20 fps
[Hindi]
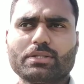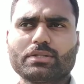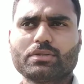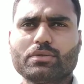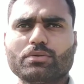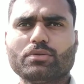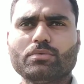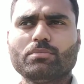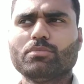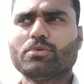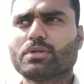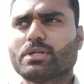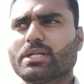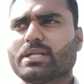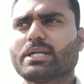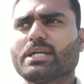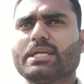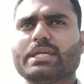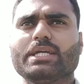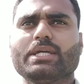तो मोटर
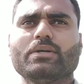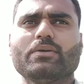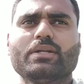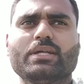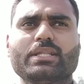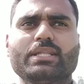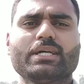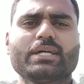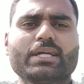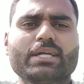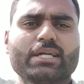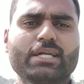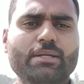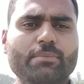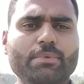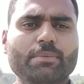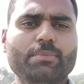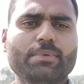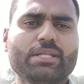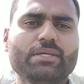का ये होना था कि घर
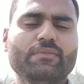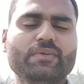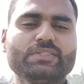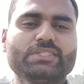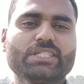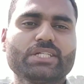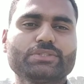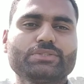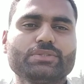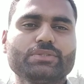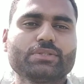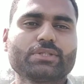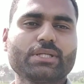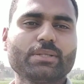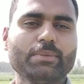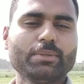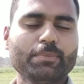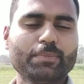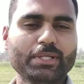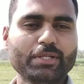पे पड़ी हुई चाचू
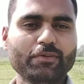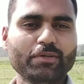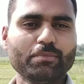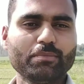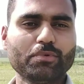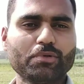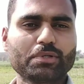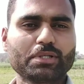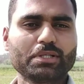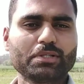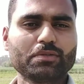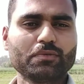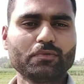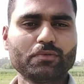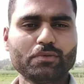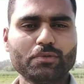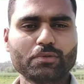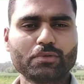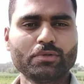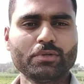की भी पड़ी हुई मोटर तो
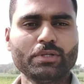वो